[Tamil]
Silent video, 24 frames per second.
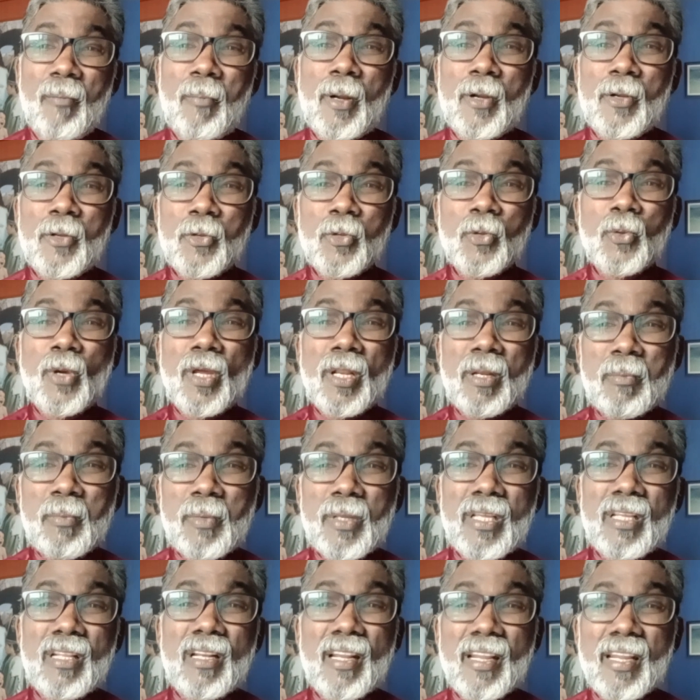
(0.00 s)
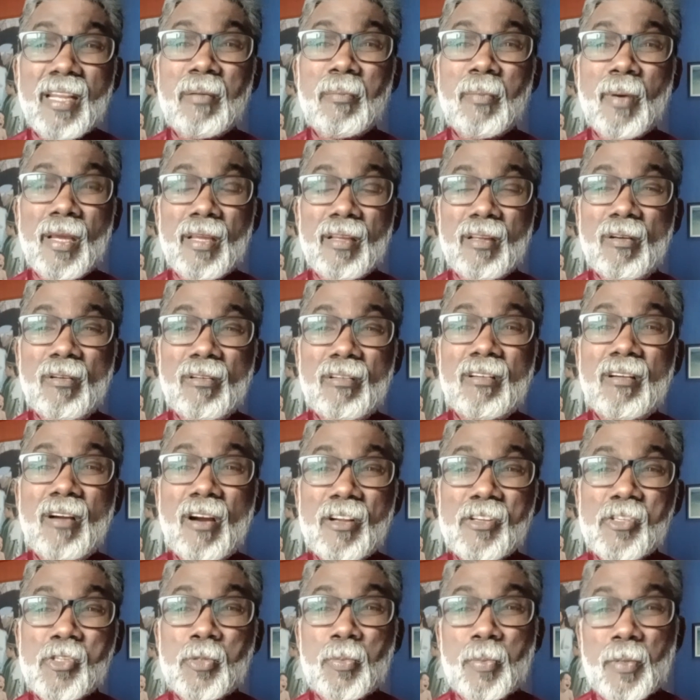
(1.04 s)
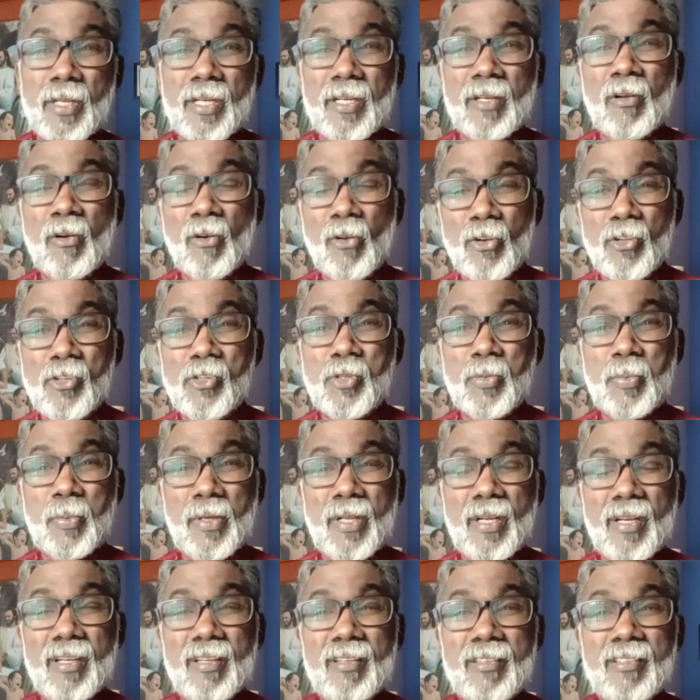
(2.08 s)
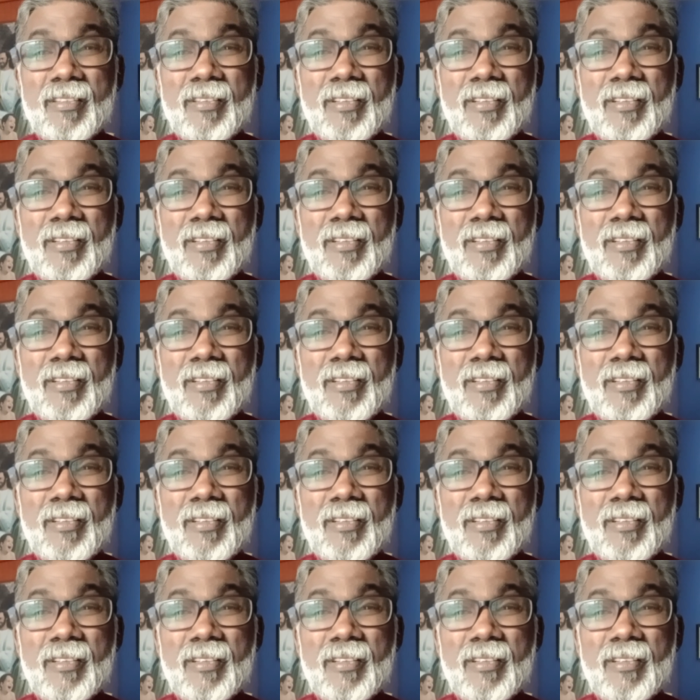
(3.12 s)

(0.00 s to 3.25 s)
பட் யூ அண்ட் மீ லீட் பை காட் ஸ்பிரிட் ஹோலி ஸ்பிரிட்